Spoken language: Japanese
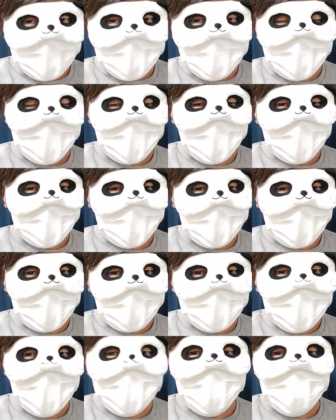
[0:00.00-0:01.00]

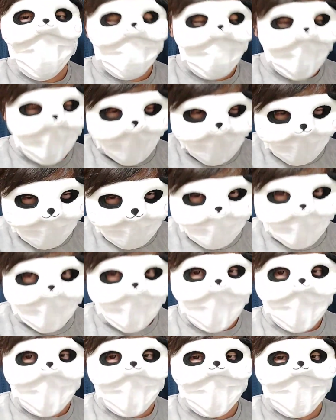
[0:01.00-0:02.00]
えー、大量に買っ
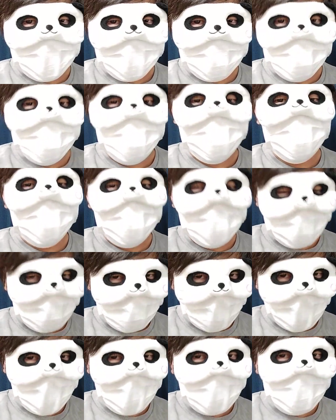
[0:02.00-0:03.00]
て食料品を
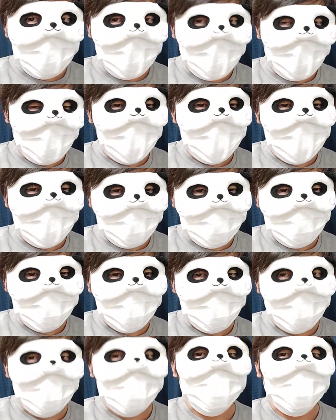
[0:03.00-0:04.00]
ね、えー、備蓄
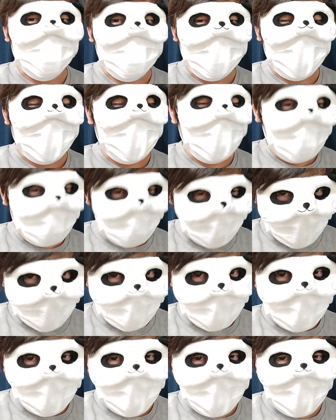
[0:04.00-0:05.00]
しようと大量に
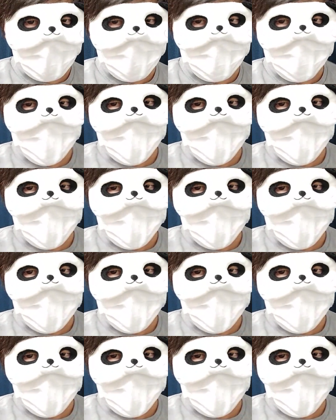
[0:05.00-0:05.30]
買って、